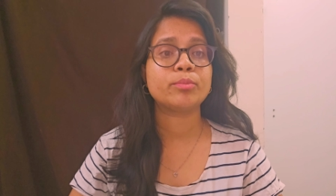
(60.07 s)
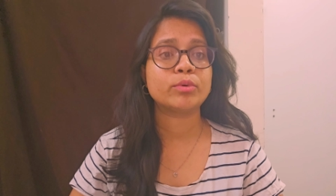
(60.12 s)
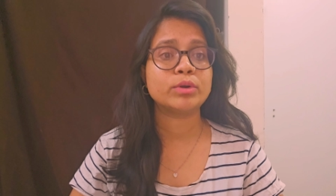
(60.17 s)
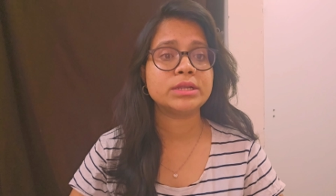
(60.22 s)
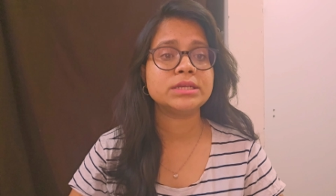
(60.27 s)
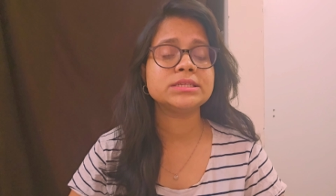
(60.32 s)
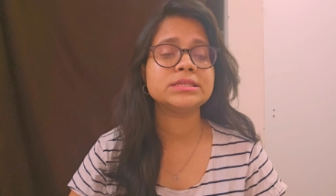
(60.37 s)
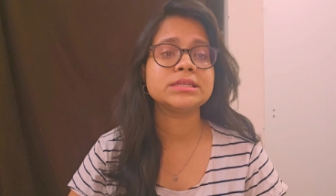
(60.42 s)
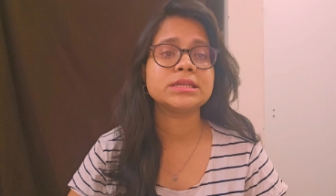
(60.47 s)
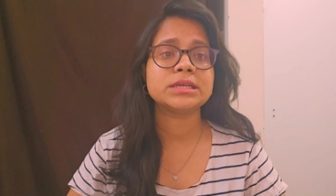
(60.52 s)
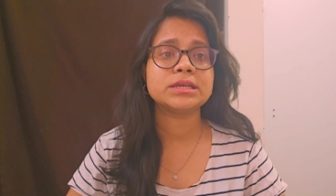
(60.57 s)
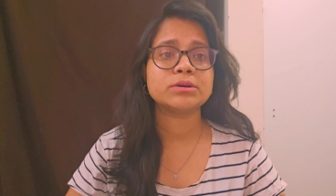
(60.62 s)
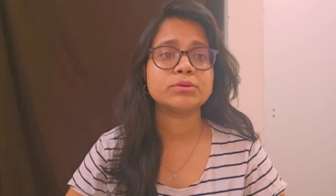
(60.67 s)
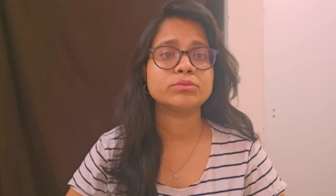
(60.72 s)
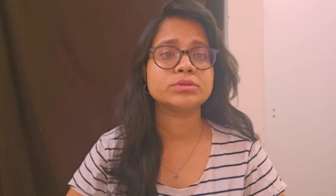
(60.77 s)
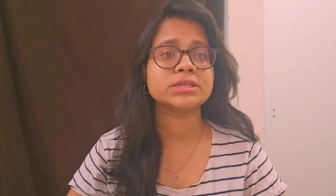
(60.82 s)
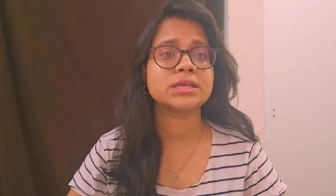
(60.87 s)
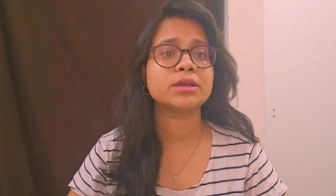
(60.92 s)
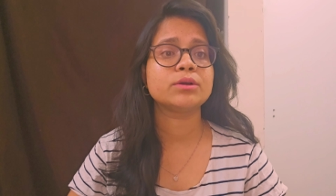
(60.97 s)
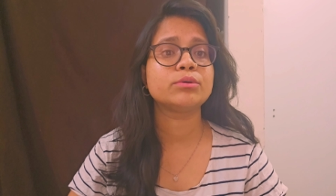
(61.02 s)
पुलिस ने
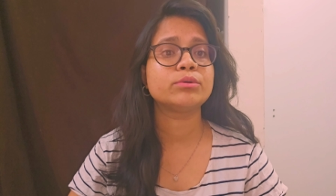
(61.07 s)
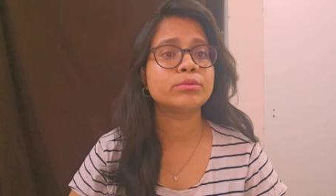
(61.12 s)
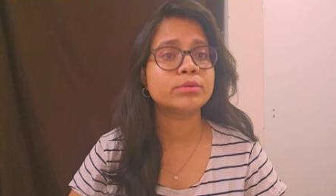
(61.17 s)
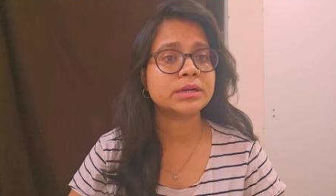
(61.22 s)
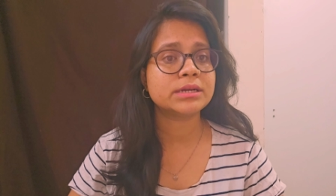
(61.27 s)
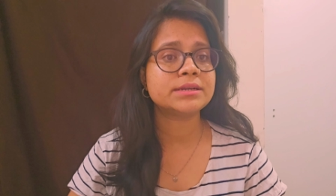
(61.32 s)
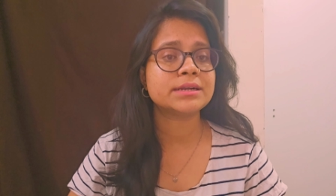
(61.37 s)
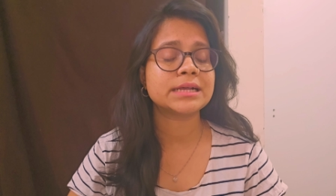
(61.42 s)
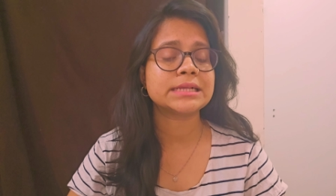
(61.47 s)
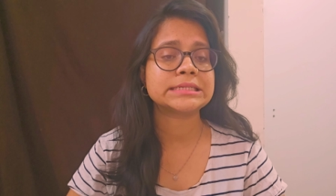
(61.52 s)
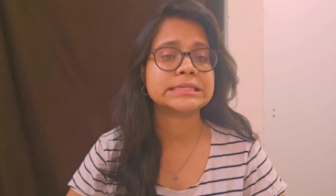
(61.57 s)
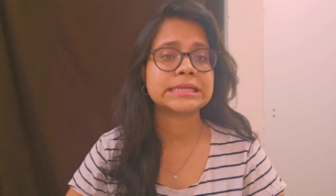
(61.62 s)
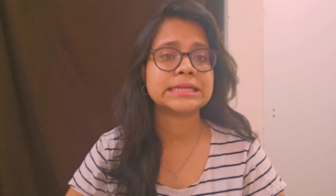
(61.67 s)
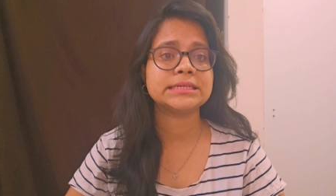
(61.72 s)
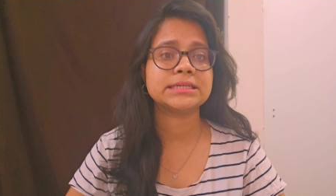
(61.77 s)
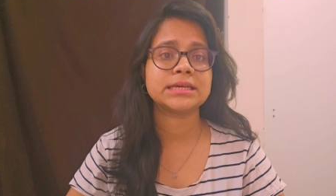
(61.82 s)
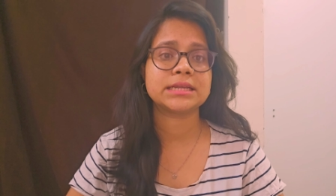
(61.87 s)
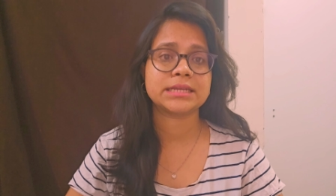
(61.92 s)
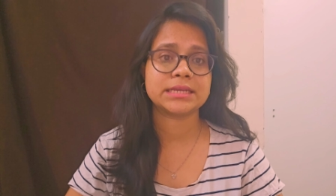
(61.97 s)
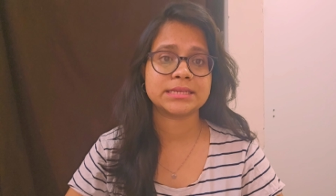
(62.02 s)
उसे गूगल
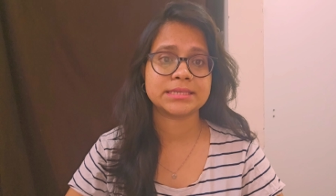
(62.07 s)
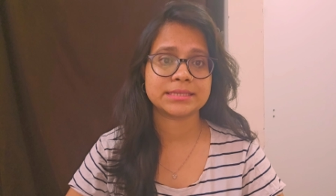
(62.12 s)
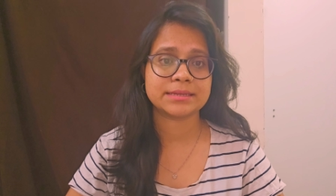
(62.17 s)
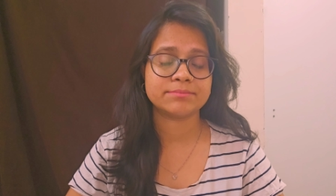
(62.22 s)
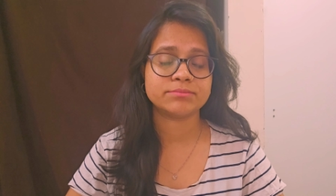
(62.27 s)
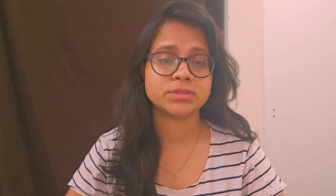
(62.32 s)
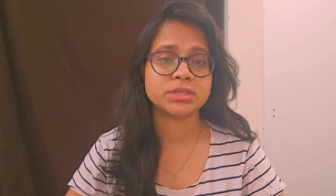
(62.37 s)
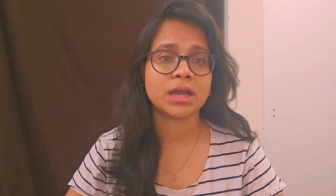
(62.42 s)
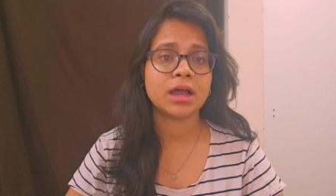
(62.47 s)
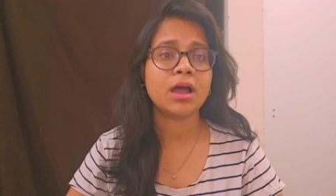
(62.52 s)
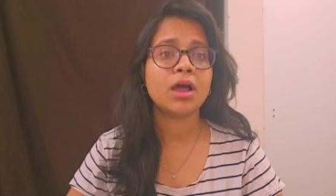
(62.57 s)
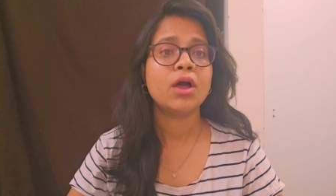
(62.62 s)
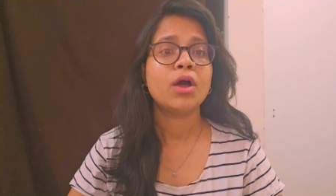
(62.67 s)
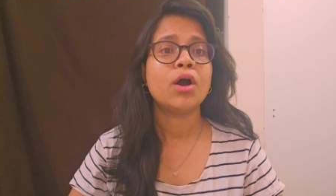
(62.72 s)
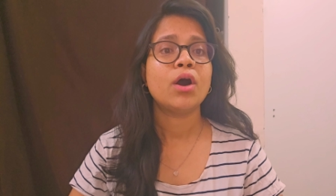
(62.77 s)
ट्रांसलेट करके समझा